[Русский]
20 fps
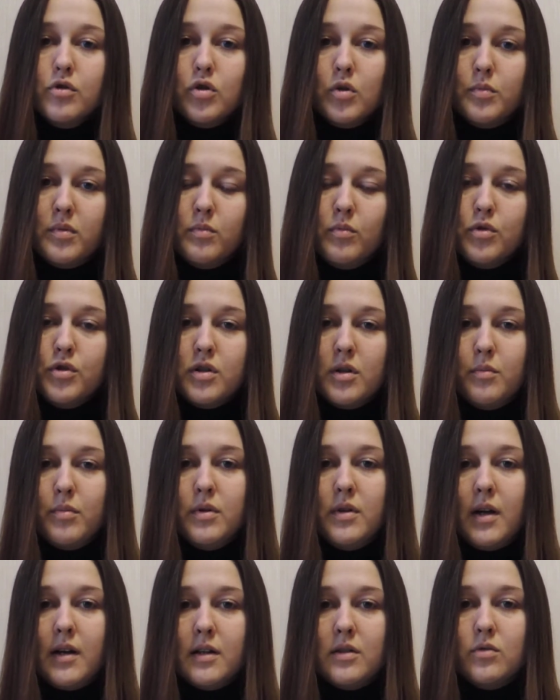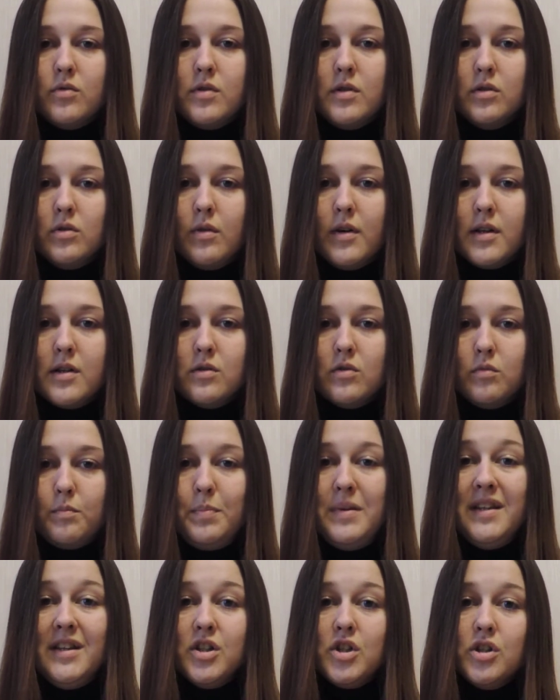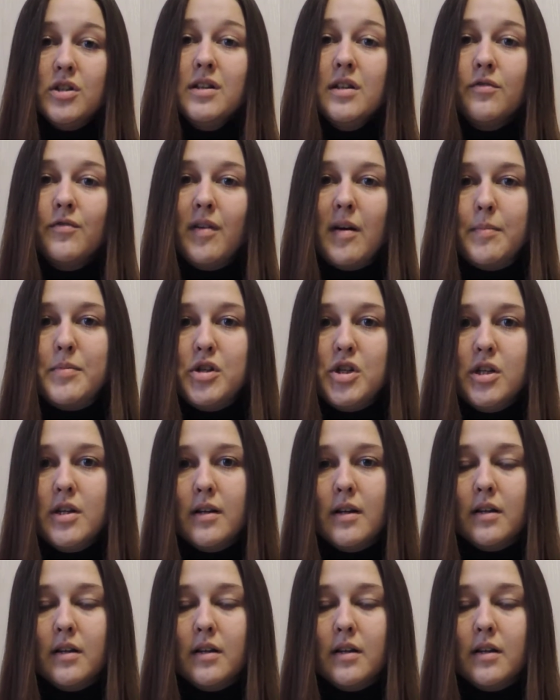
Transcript: чтобы можно было эту ситуацию пережить вообще,